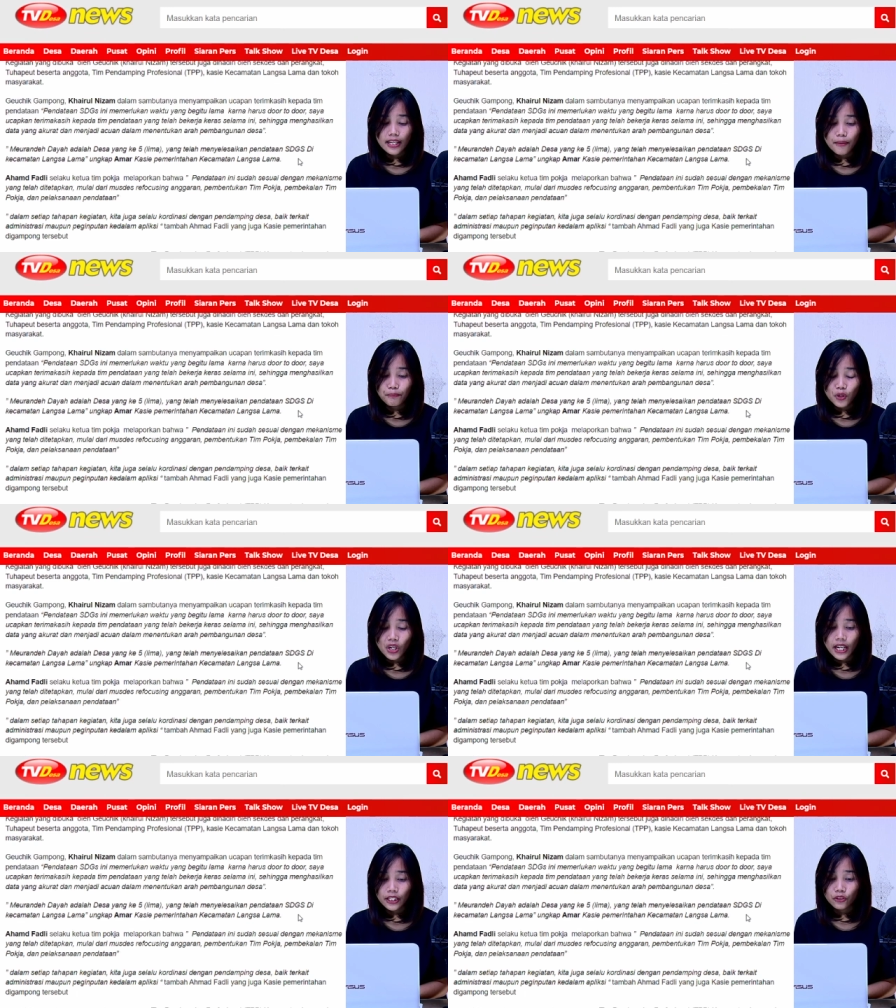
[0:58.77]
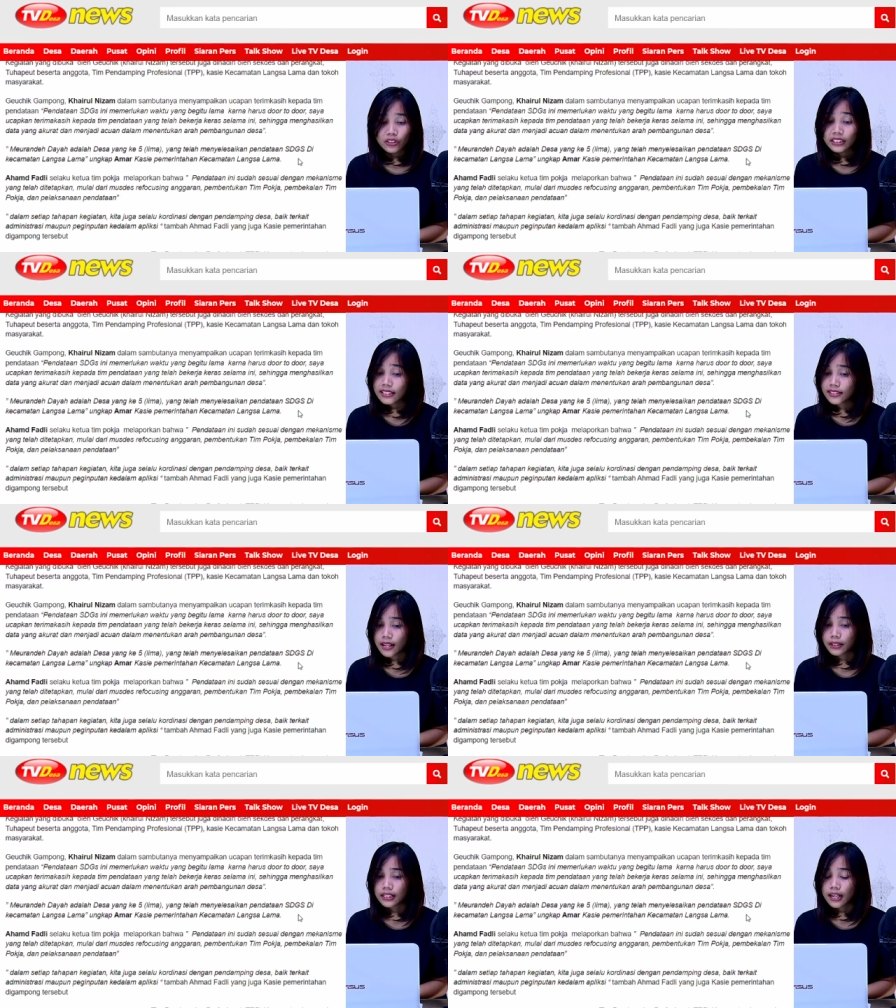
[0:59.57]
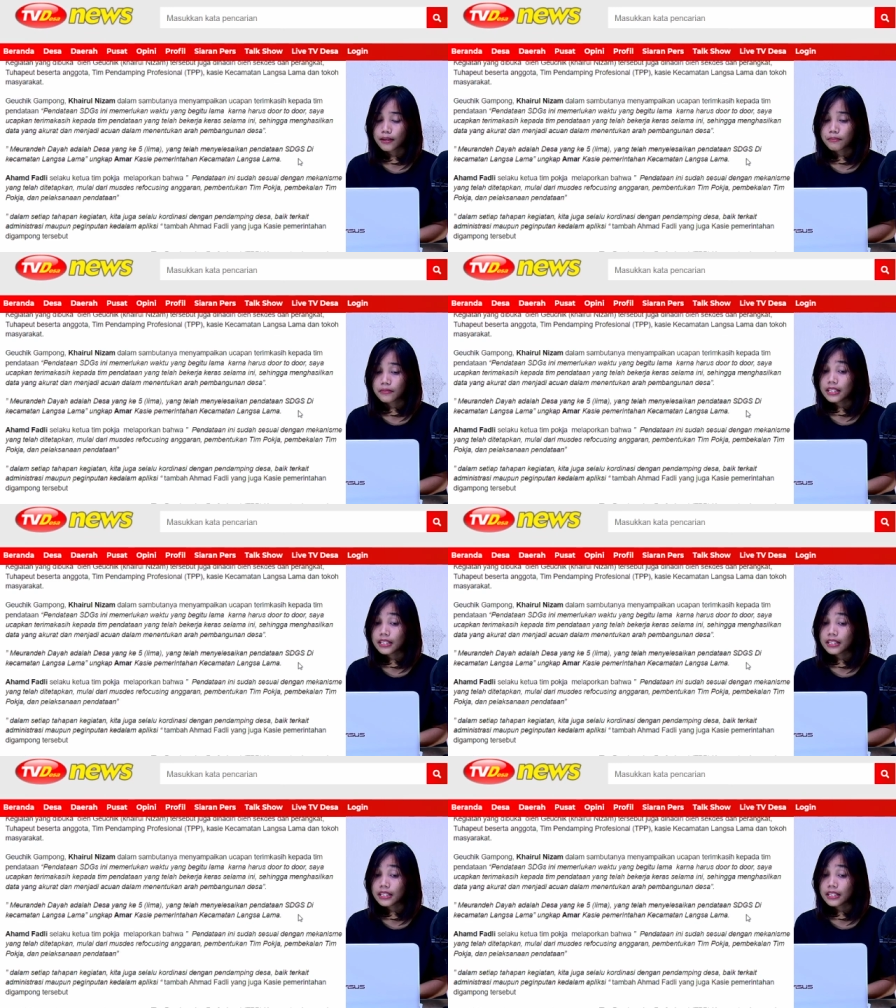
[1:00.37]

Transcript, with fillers: Gampo Hairul Nisam dalam